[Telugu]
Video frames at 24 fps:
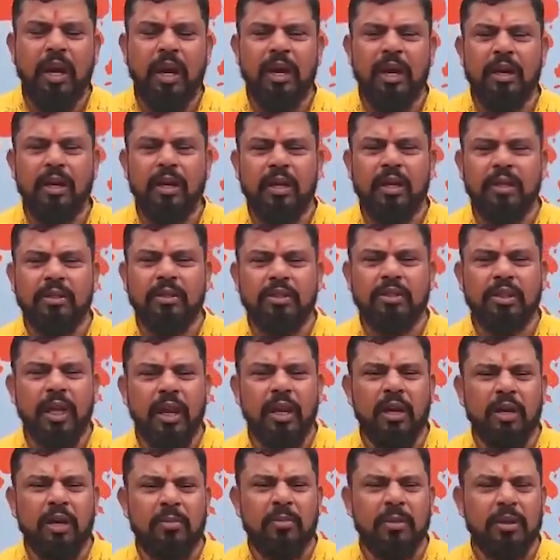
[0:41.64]
కానీ
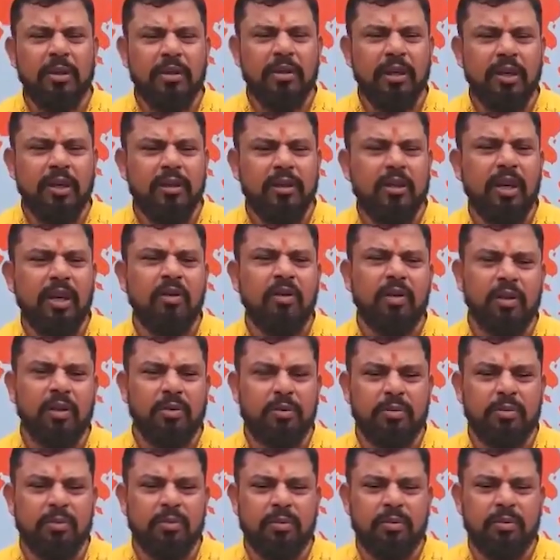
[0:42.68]
చాలా మందికి
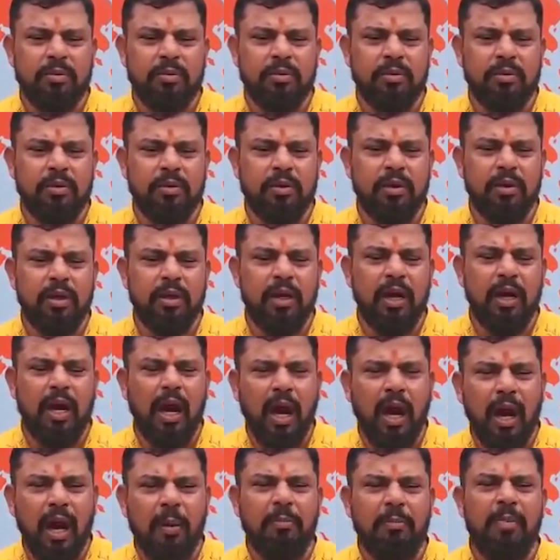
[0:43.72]
తెలియదు
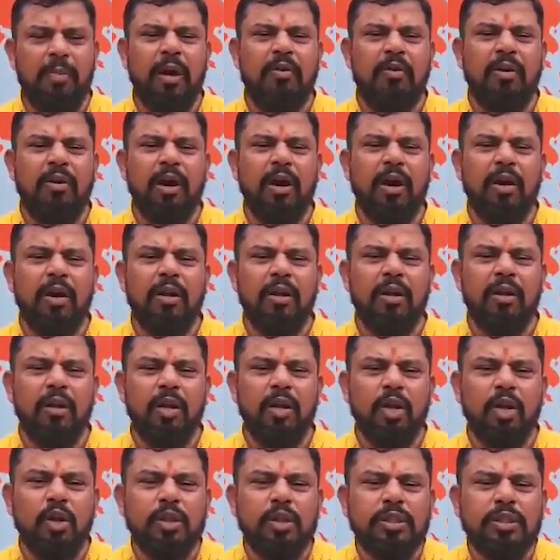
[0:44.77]
అమ్మవారి
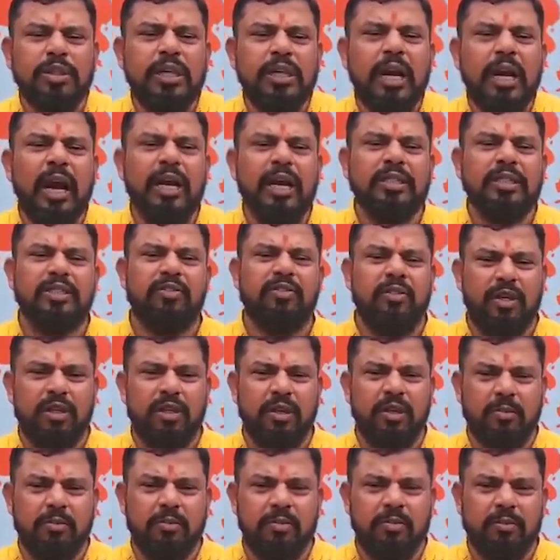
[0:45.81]
నుంచి
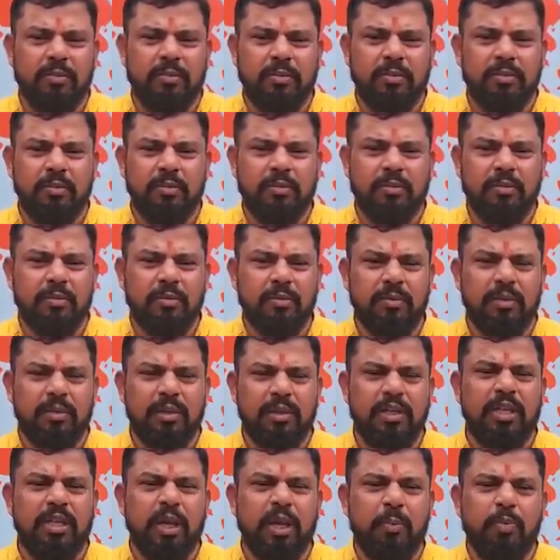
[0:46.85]
ఆశీర్వాదం
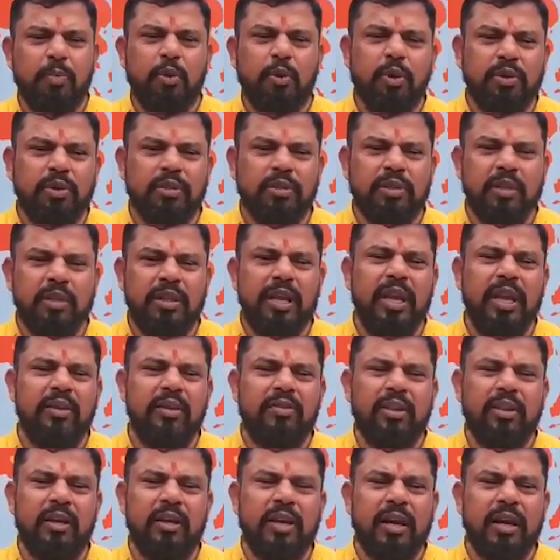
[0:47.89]
ఎప్పుడు వస్తుంది ఏ
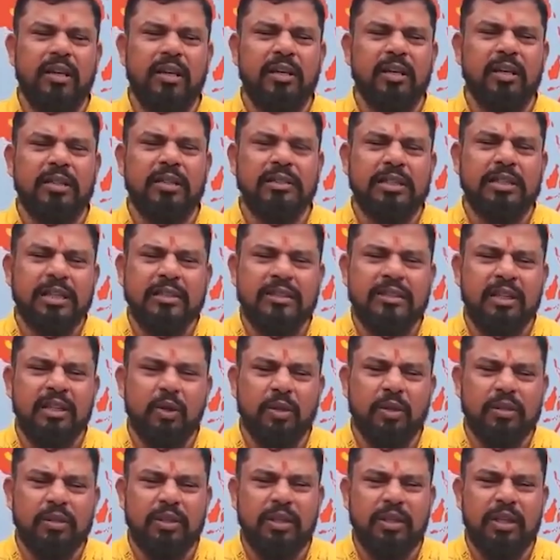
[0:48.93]
విధంగా చేస్తే
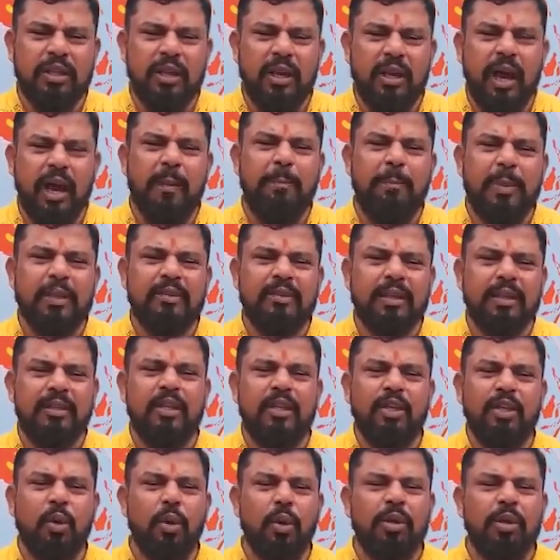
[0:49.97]
వస్తుంది ఆ
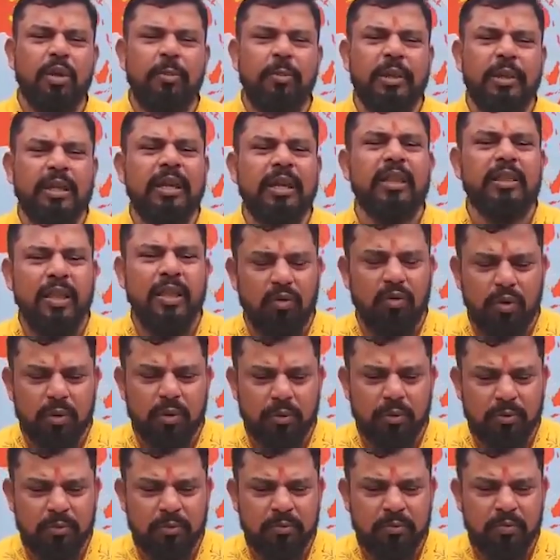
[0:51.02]
పద్ధతి కొంతమందికి
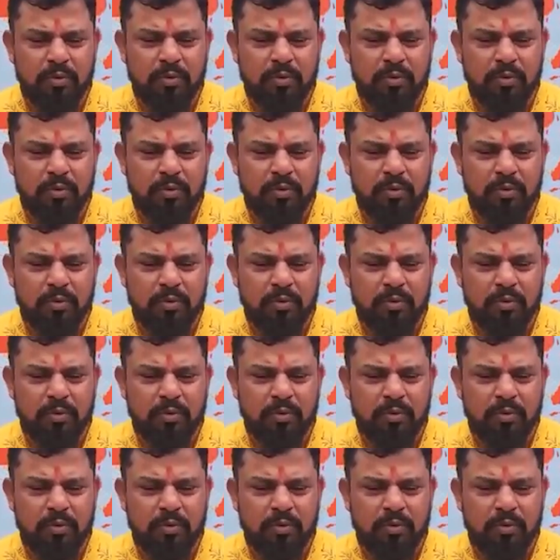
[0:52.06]
తెలియదు